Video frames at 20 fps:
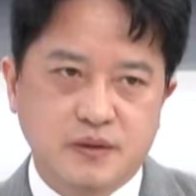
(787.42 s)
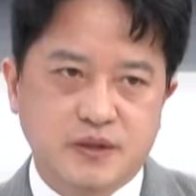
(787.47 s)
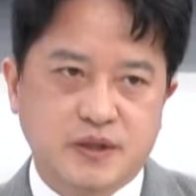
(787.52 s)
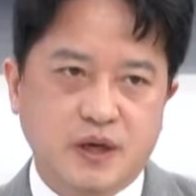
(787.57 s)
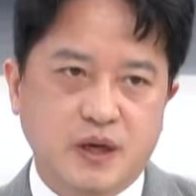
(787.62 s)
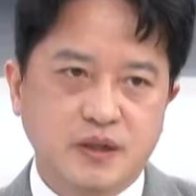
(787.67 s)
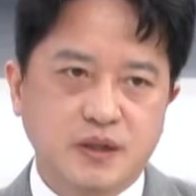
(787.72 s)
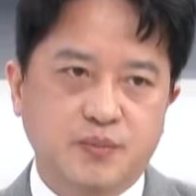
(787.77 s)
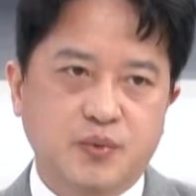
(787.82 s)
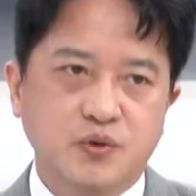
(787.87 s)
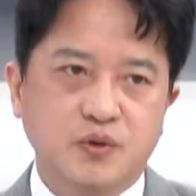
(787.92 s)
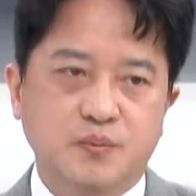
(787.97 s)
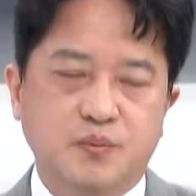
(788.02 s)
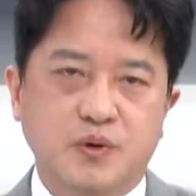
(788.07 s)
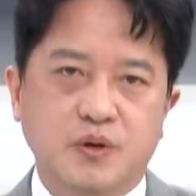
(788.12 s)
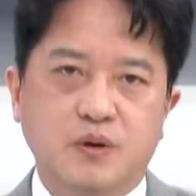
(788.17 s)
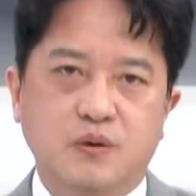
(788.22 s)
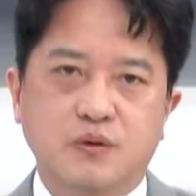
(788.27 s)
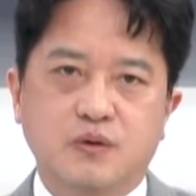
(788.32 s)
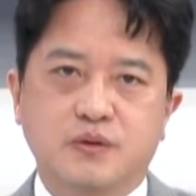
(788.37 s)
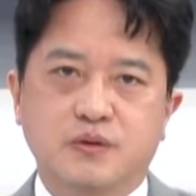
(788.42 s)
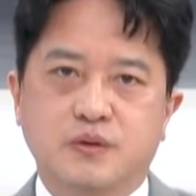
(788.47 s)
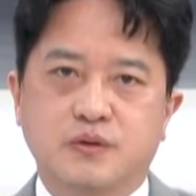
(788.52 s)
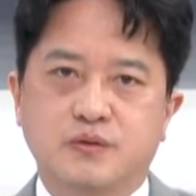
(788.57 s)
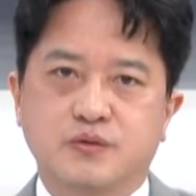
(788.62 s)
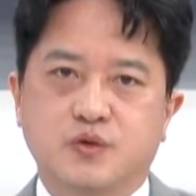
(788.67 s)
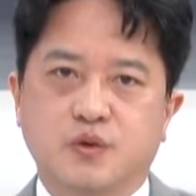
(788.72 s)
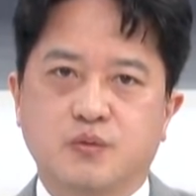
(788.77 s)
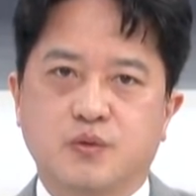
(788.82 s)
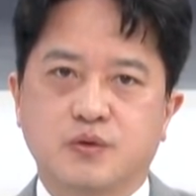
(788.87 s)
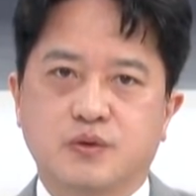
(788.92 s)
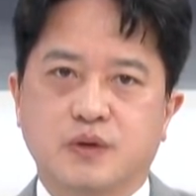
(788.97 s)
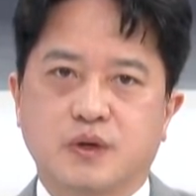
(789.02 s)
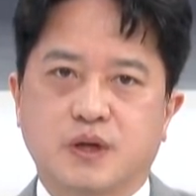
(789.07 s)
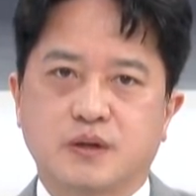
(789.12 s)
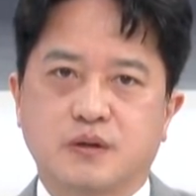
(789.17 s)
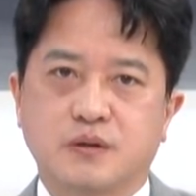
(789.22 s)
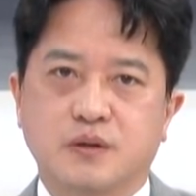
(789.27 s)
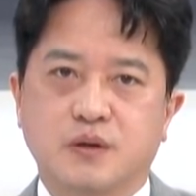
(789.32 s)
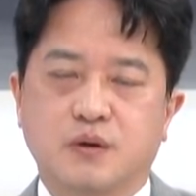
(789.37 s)
제가 이제 포트폴리오에 올려놓은 종목들
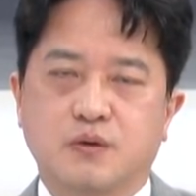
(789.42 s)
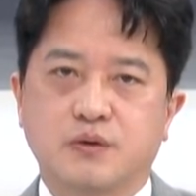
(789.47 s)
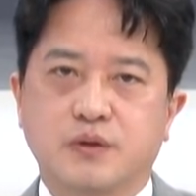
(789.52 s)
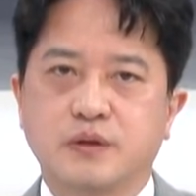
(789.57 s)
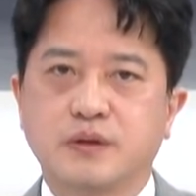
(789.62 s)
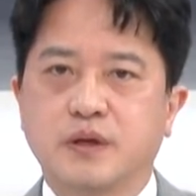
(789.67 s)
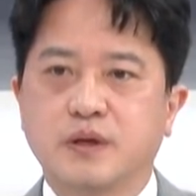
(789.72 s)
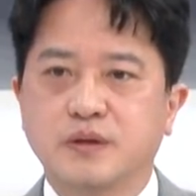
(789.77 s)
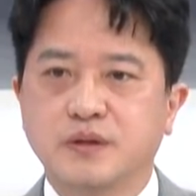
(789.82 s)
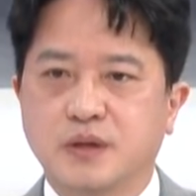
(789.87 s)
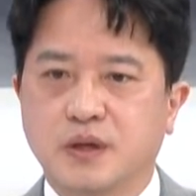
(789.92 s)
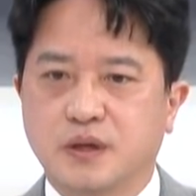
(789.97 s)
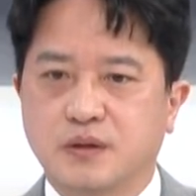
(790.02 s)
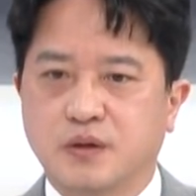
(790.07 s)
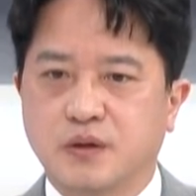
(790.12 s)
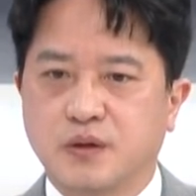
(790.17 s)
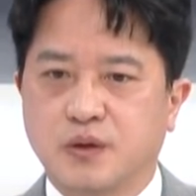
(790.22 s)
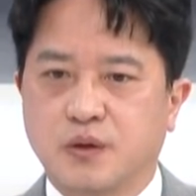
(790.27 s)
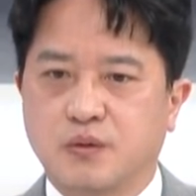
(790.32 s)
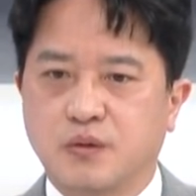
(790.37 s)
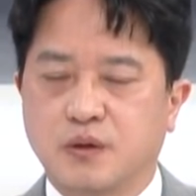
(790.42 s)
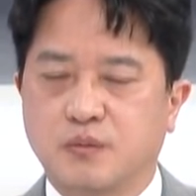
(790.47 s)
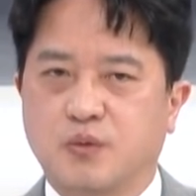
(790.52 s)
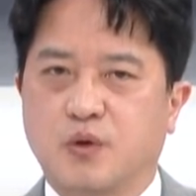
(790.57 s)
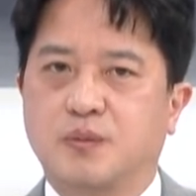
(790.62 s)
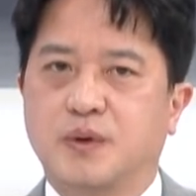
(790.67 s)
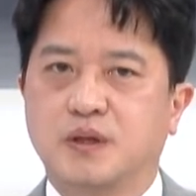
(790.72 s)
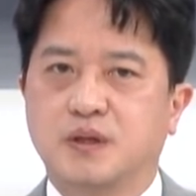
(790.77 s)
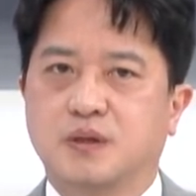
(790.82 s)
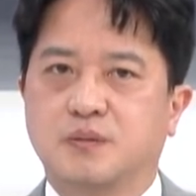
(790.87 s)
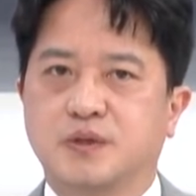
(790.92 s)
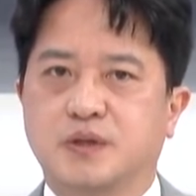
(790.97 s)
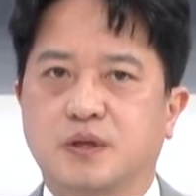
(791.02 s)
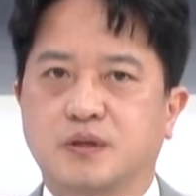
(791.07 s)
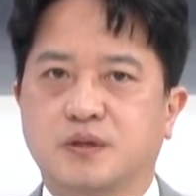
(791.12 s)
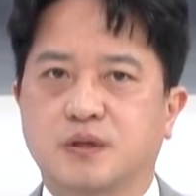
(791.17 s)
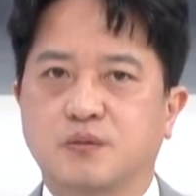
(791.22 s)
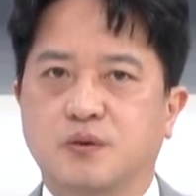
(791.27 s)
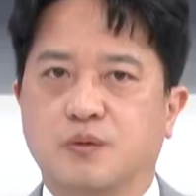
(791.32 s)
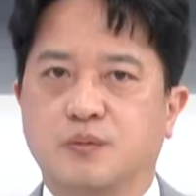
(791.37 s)
같은 경우 현대건설 같은 경우는 모멘텀이
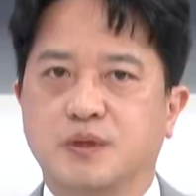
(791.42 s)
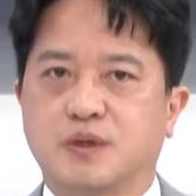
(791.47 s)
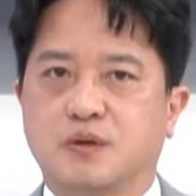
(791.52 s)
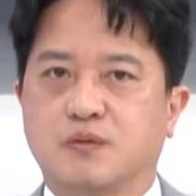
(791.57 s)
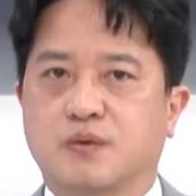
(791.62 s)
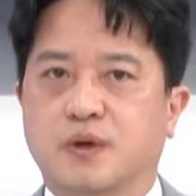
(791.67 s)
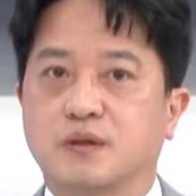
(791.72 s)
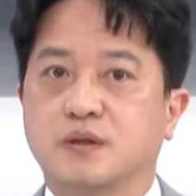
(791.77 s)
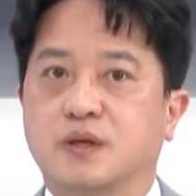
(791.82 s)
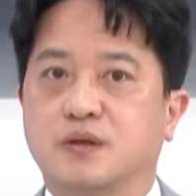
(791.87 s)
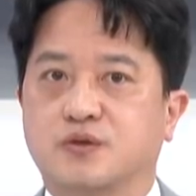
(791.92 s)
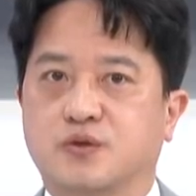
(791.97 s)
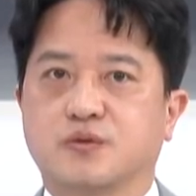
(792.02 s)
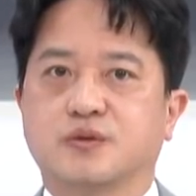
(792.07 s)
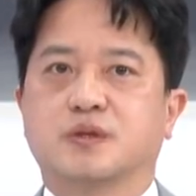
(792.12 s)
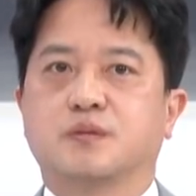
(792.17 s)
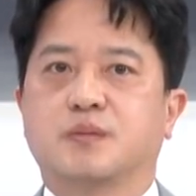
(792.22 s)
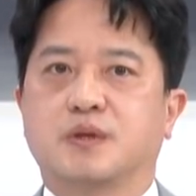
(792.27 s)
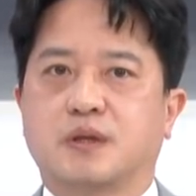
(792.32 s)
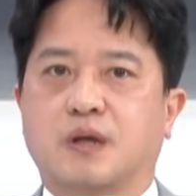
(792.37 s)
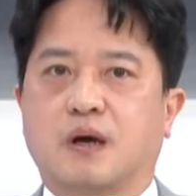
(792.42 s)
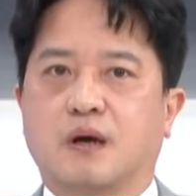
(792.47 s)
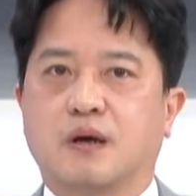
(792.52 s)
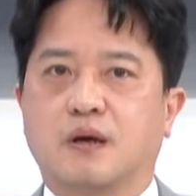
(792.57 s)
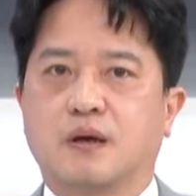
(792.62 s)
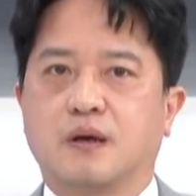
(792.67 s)
실적 모멘텀이 굉장히 좋습니다.